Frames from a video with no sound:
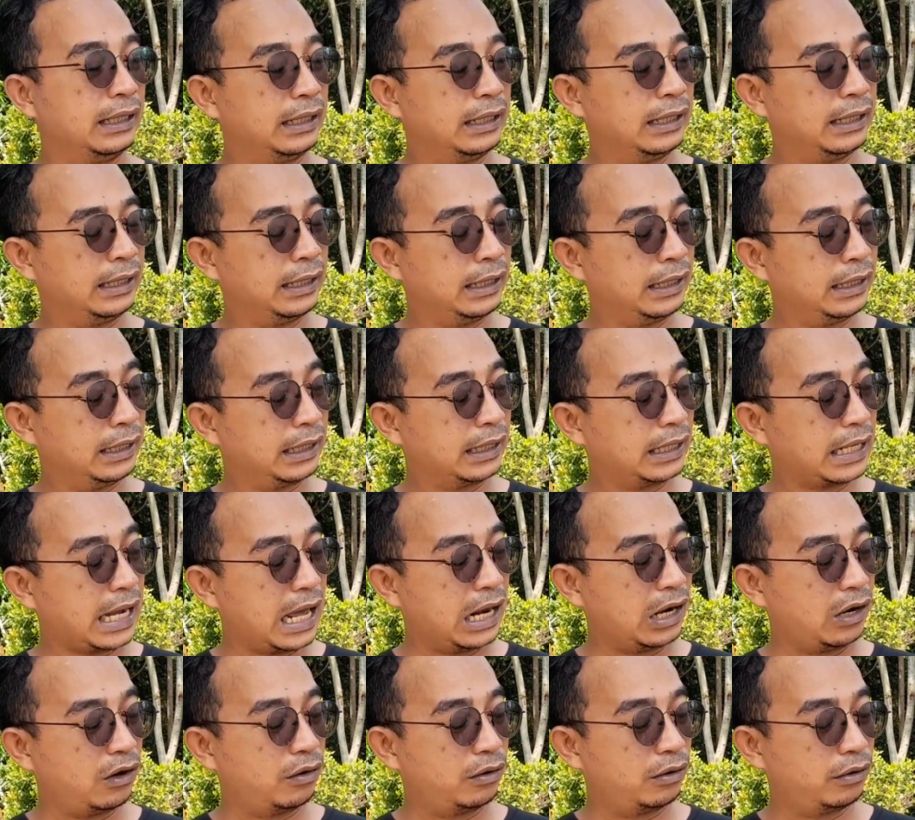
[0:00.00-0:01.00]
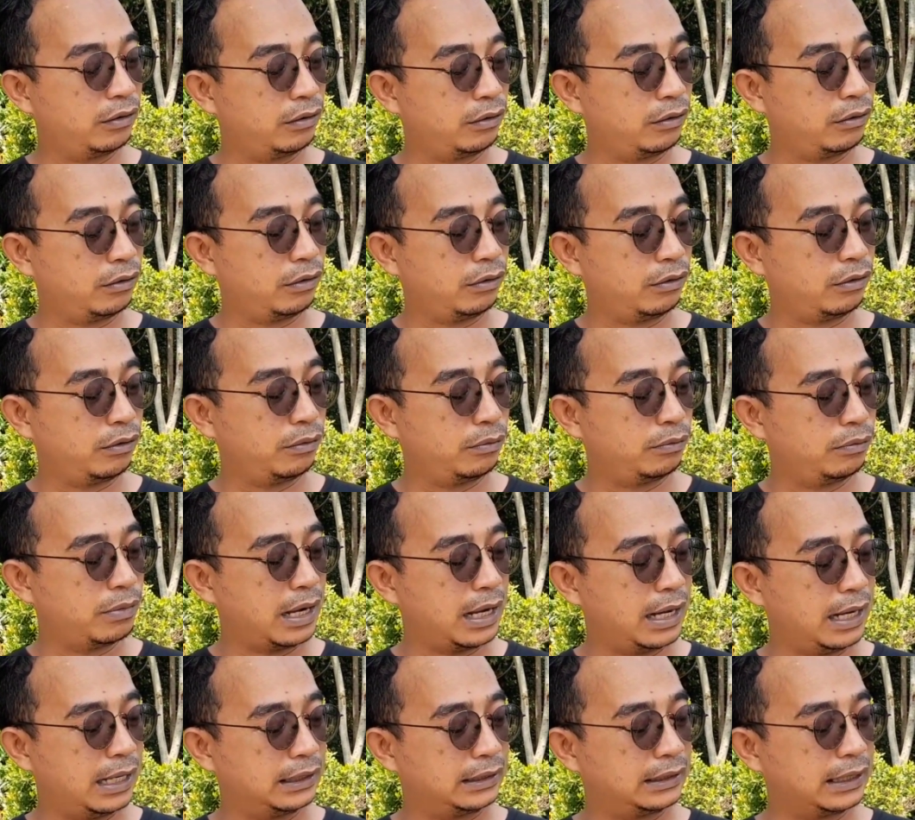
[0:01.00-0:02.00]
Ini kalau
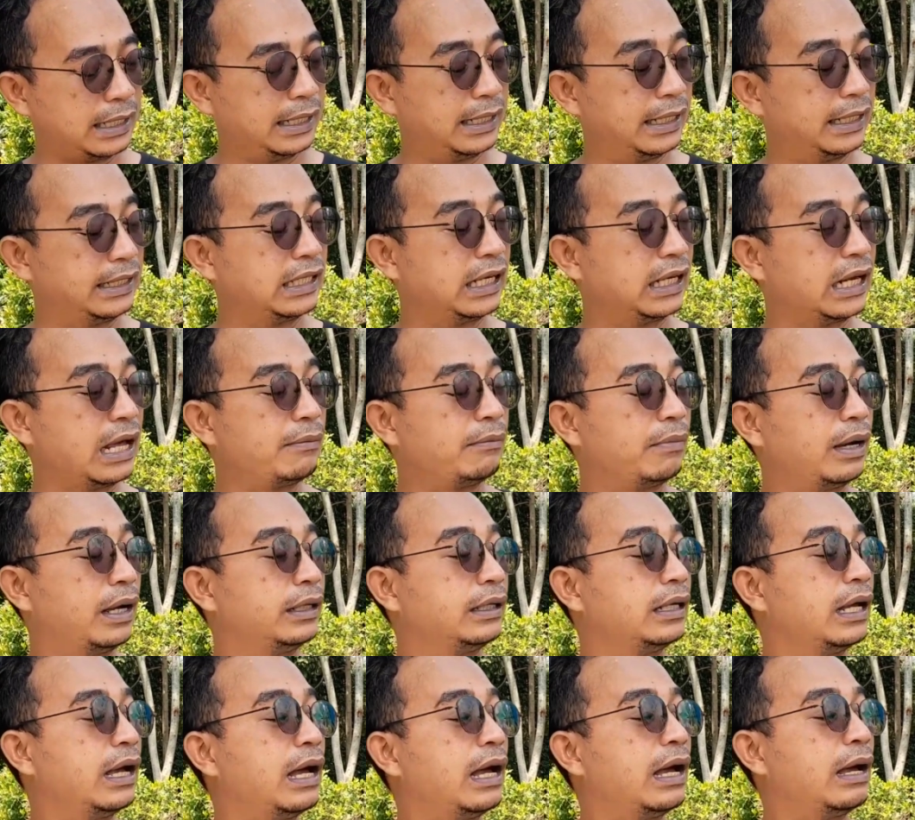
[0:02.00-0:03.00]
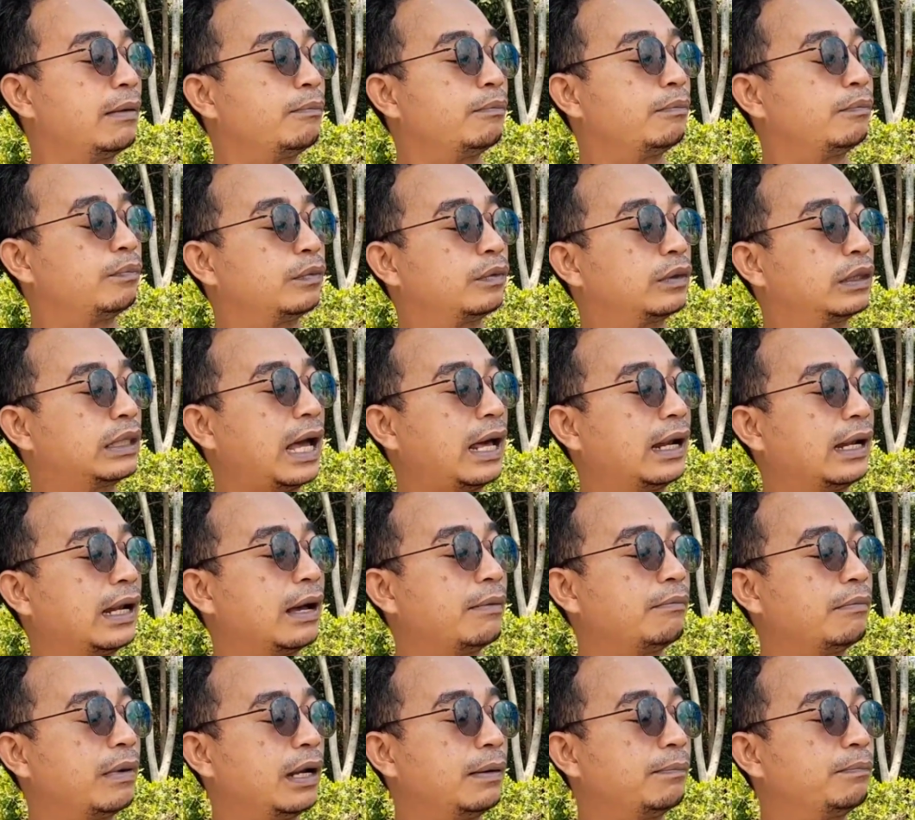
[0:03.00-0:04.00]
bahasa ininya namanya
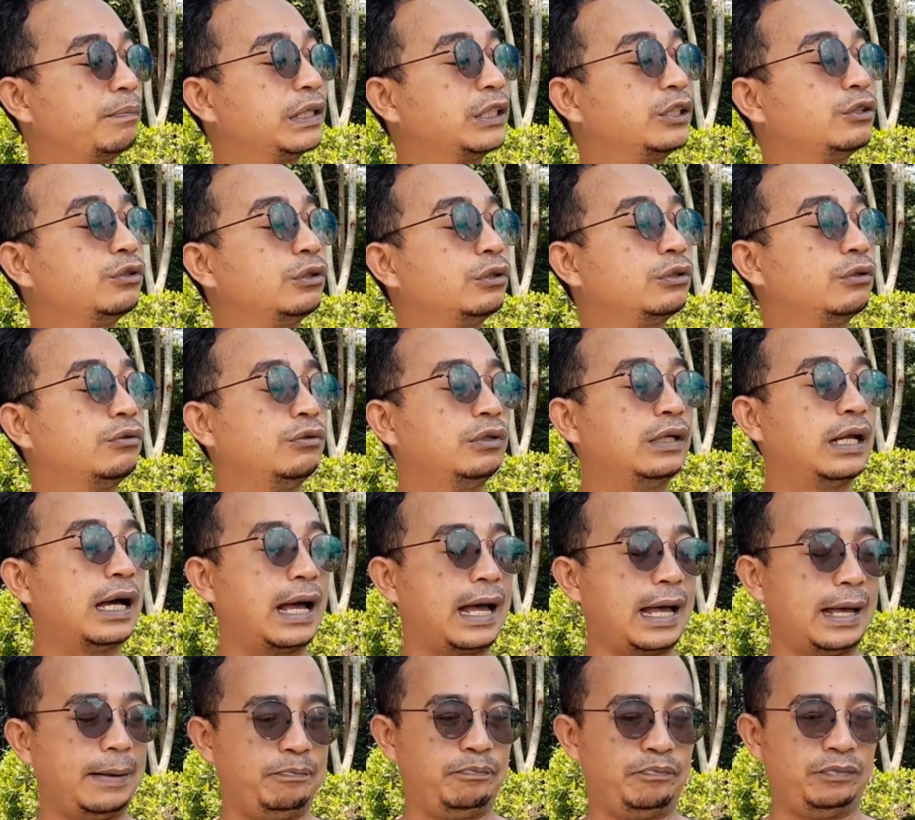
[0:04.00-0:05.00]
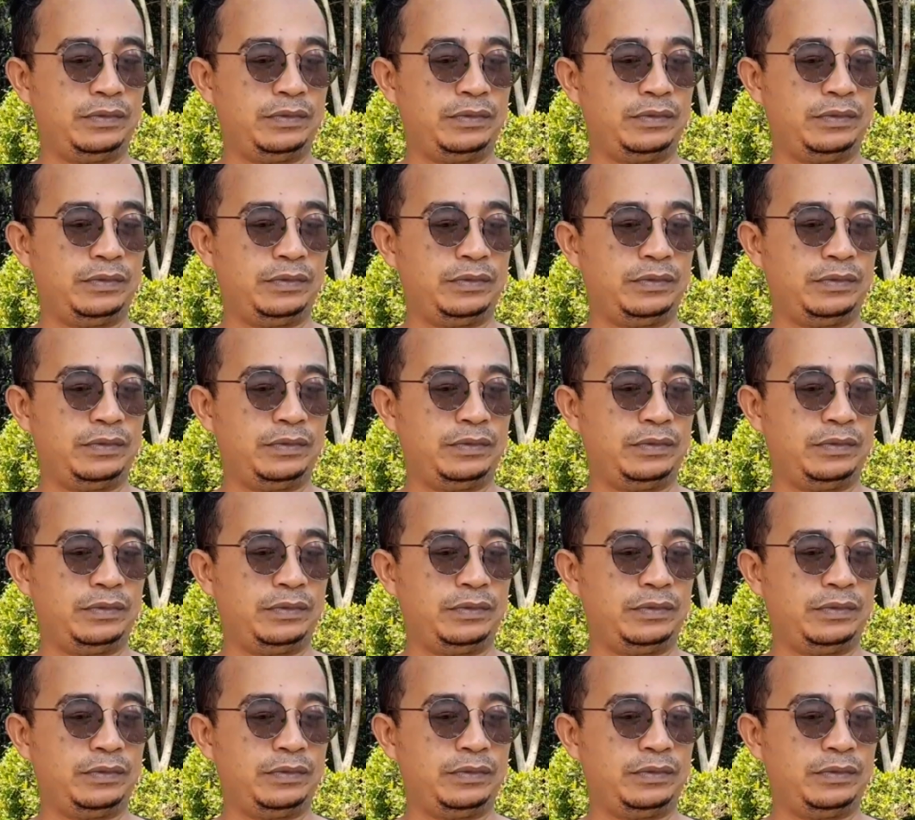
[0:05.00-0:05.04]
tanaman pecut kuda.